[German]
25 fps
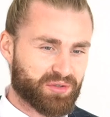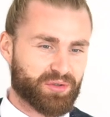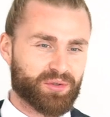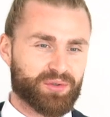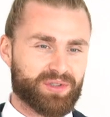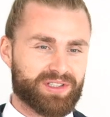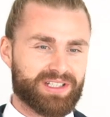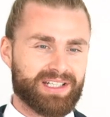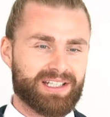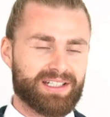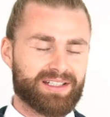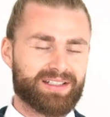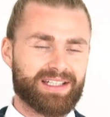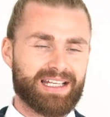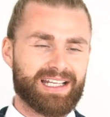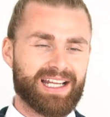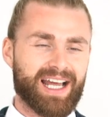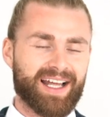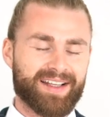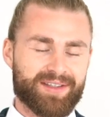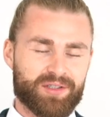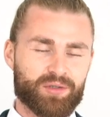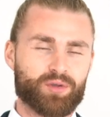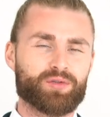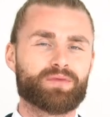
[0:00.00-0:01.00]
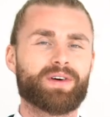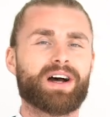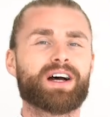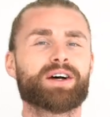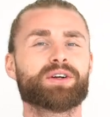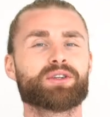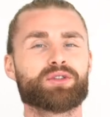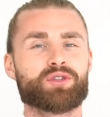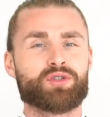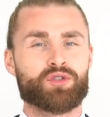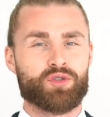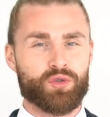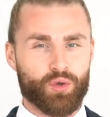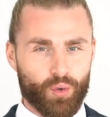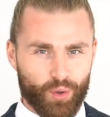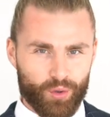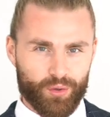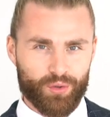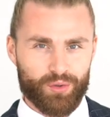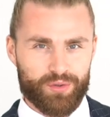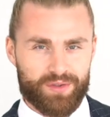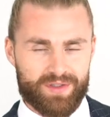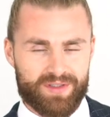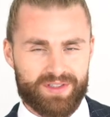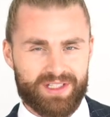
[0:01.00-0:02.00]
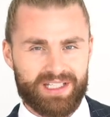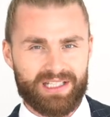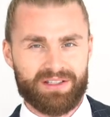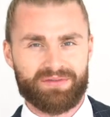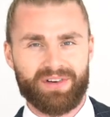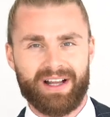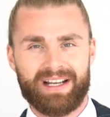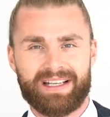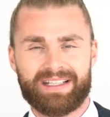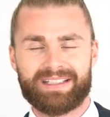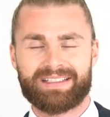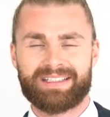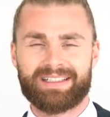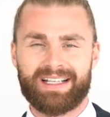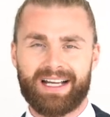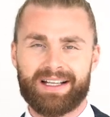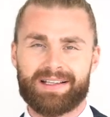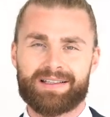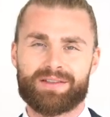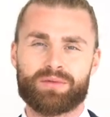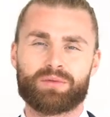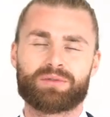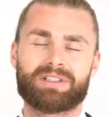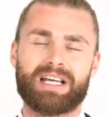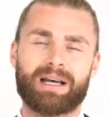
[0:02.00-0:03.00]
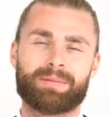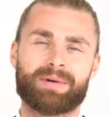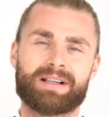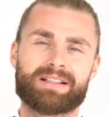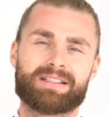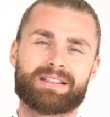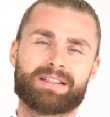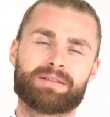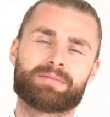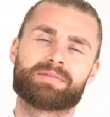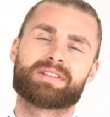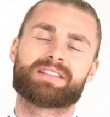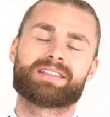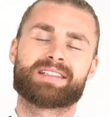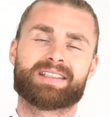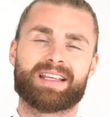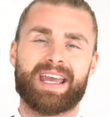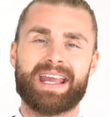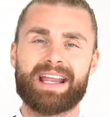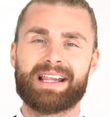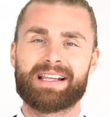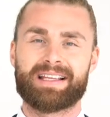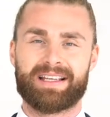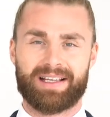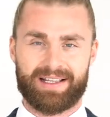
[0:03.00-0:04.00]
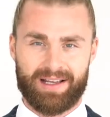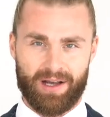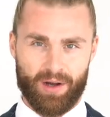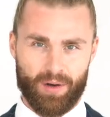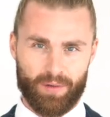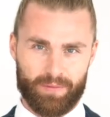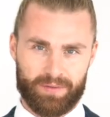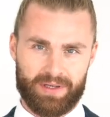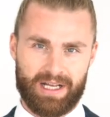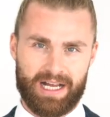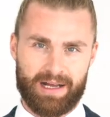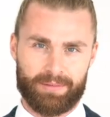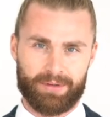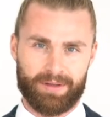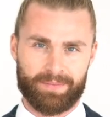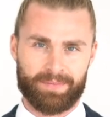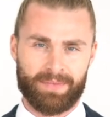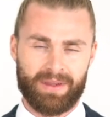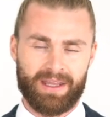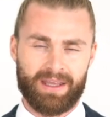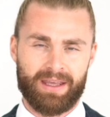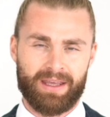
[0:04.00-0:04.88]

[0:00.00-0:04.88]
diskutieren, denn der Anzug war so günstig, weil ich den Anzug damals im Sale gekauft habe.